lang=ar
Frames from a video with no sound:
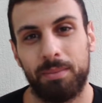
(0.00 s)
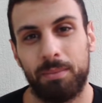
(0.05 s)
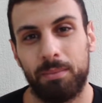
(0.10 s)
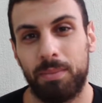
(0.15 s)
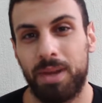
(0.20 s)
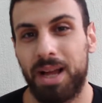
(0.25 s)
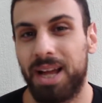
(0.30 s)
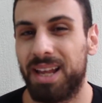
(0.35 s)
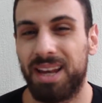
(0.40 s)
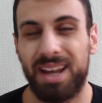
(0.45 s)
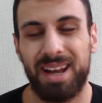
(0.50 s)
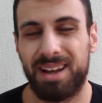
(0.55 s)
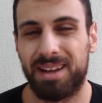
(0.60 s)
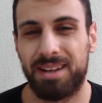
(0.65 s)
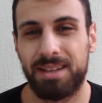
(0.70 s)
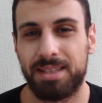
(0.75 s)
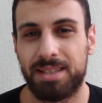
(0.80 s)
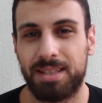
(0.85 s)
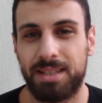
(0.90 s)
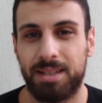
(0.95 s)
ما لها
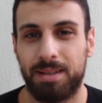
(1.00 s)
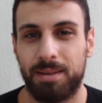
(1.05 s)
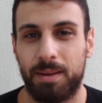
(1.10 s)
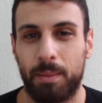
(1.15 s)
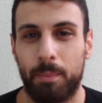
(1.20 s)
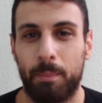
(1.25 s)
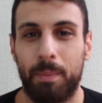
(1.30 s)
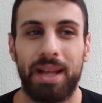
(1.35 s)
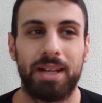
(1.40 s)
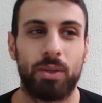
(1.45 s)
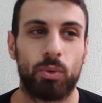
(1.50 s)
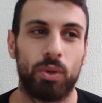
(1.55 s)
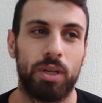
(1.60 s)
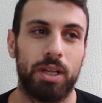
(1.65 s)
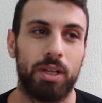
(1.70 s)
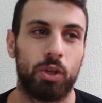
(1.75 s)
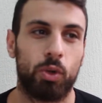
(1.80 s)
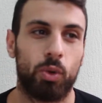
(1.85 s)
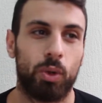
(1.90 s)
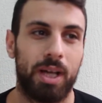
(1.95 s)
عازه ما نكون
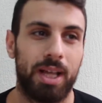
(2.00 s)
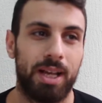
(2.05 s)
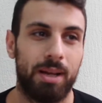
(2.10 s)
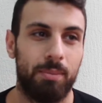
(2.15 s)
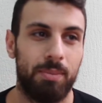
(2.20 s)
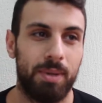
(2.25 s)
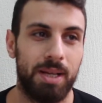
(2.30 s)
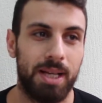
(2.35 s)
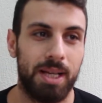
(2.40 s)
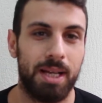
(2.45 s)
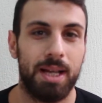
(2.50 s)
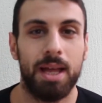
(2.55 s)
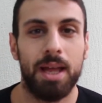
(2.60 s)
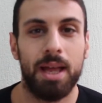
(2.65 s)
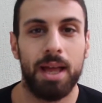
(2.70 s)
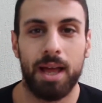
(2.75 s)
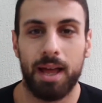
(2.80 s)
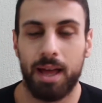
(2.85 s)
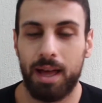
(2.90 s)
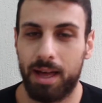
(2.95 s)
انتم يعني ب
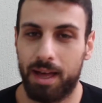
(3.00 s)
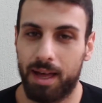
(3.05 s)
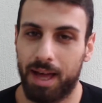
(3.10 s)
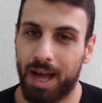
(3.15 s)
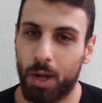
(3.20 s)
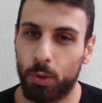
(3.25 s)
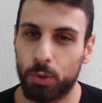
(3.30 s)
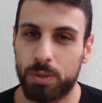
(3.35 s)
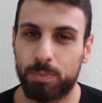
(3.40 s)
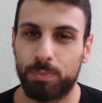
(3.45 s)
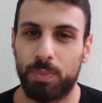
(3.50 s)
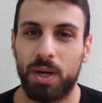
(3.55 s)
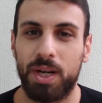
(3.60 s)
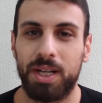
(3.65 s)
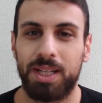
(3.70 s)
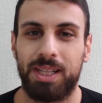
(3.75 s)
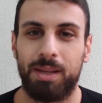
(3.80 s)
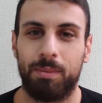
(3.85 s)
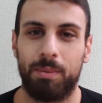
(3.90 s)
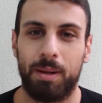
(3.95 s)
هاوس
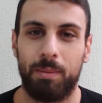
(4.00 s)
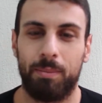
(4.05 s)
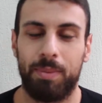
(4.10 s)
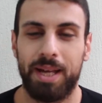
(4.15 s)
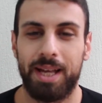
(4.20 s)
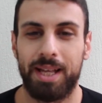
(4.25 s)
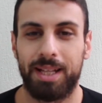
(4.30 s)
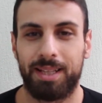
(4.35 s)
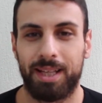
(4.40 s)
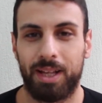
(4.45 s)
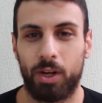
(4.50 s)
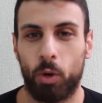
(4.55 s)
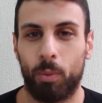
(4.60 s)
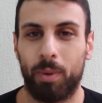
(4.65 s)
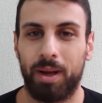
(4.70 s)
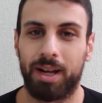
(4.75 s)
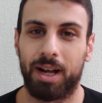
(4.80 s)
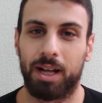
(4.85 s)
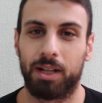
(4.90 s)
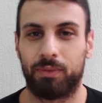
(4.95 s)
بارتي بالبيت يعني او
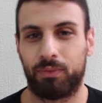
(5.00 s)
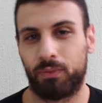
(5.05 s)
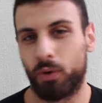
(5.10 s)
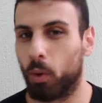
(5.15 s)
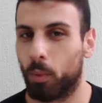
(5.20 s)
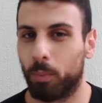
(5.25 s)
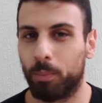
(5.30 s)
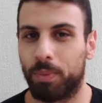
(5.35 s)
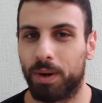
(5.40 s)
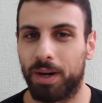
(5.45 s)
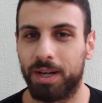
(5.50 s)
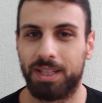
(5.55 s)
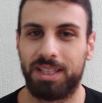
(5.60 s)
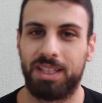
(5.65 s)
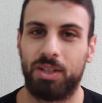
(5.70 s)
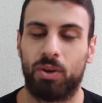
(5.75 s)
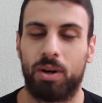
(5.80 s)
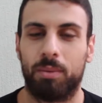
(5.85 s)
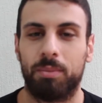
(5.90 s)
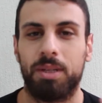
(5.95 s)
ماي جاد فون
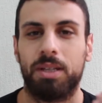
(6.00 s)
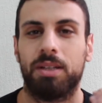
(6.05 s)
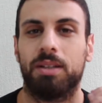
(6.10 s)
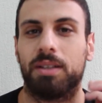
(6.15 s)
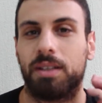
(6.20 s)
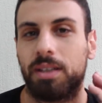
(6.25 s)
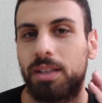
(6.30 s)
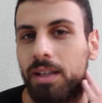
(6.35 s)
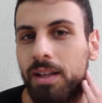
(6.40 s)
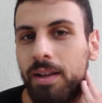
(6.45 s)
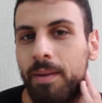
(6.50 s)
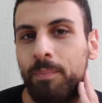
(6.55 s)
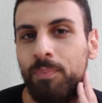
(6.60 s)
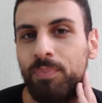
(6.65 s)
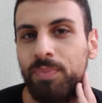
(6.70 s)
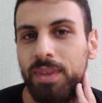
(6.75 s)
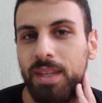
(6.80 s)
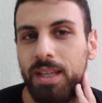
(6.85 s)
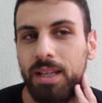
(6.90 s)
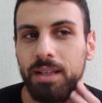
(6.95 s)
بارتي وعم ننط
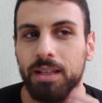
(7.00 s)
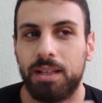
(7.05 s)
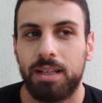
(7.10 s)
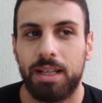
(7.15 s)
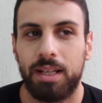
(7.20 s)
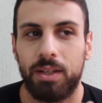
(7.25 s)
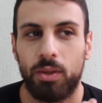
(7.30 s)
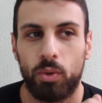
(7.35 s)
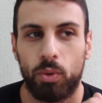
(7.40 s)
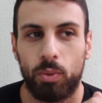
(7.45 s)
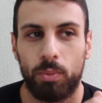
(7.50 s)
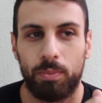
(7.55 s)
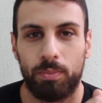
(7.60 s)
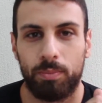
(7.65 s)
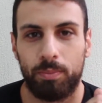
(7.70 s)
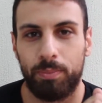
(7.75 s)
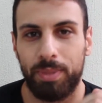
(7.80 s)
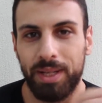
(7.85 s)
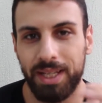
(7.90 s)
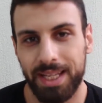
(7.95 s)
انه
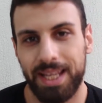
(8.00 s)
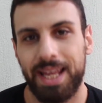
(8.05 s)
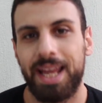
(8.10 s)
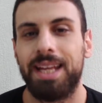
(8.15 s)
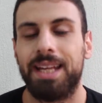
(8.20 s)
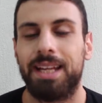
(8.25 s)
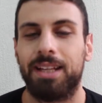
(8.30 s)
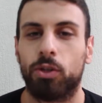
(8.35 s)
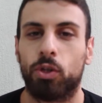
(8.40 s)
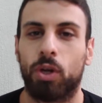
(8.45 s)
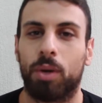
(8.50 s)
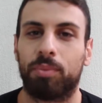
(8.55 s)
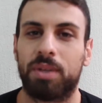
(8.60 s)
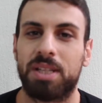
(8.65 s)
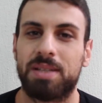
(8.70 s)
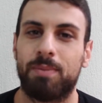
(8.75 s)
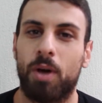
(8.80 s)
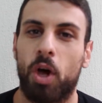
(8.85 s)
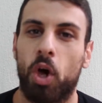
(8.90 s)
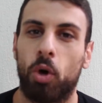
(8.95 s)
بالنهايه انتم عم
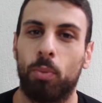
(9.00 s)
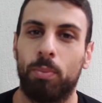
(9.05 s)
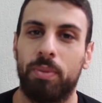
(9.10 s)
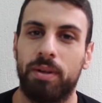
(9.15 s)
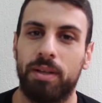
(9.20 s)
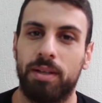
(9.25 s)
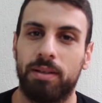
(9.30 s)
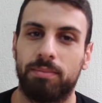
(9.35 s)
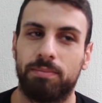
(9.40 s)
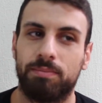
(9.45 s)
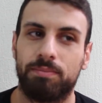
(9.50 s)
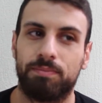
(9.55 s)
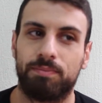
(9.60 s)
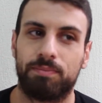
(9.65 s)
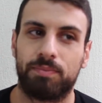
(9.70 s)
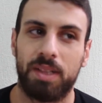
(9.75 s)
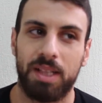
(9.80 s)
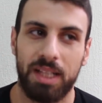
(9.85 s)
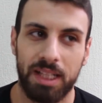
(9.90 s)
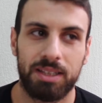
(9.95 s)
تسبحوا ب
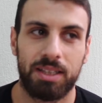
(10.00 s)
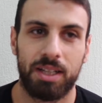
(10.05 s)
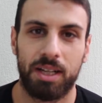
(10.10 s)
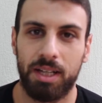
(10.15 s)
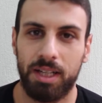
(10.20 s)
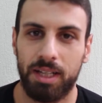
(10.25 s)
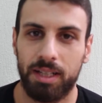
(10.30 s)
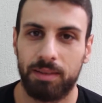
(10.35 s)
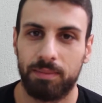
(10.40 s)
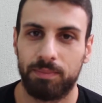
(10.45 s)
literally